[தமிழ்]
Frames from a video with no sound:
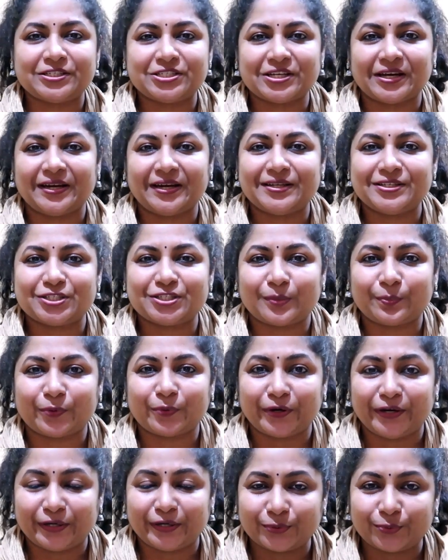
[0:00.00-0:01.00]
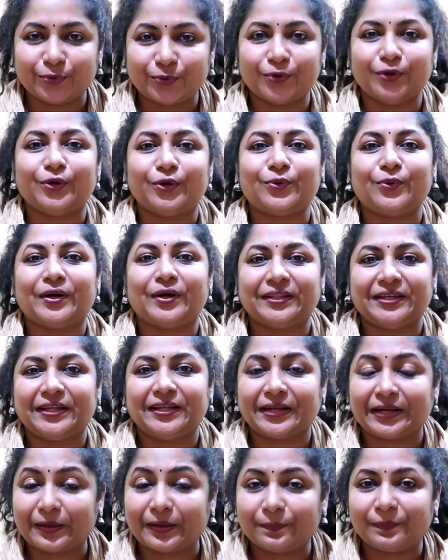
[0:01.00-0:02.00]
சேலஞ்சிங் பாயிண்ட்டு உங்களுக்கும் அதே
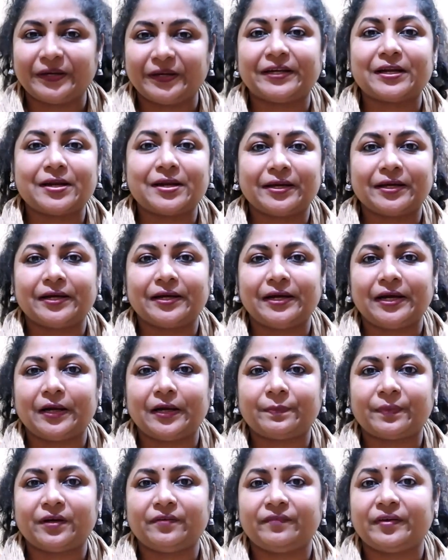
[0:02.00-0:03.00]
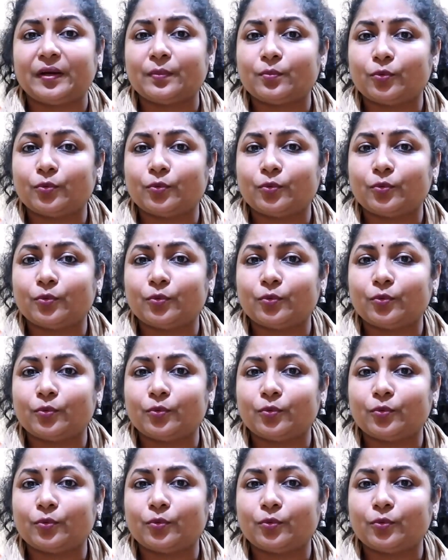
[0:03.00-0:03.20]
தான் கம்ப்ளீட்டாக நீங்கள் ரிலேட் பண்ணுவீங்க